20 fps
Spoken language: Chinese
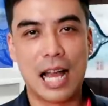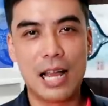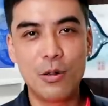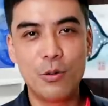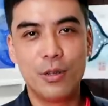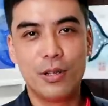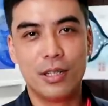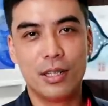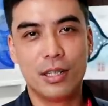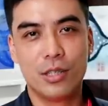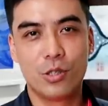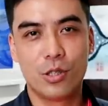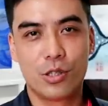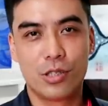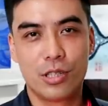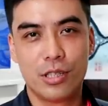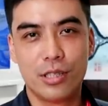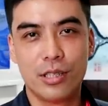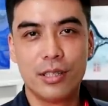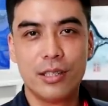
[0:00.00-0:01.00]
台语呢就
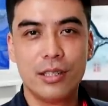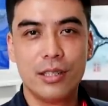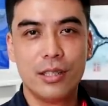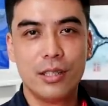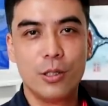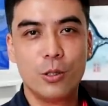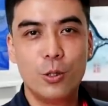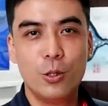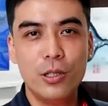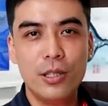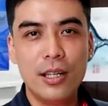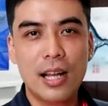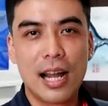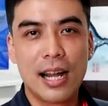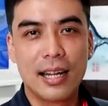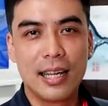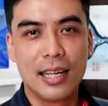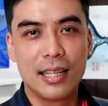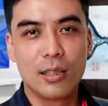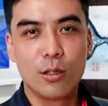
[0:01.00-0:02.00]
是昏
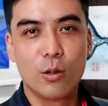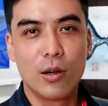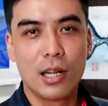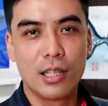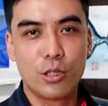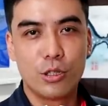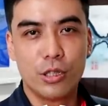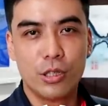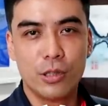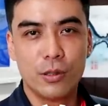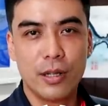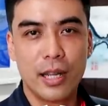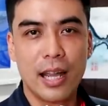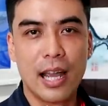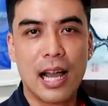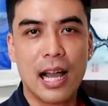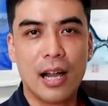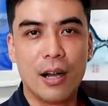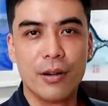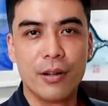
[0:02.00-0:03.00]
蓝的大象的
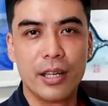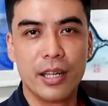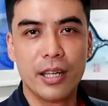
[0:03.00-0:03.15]
好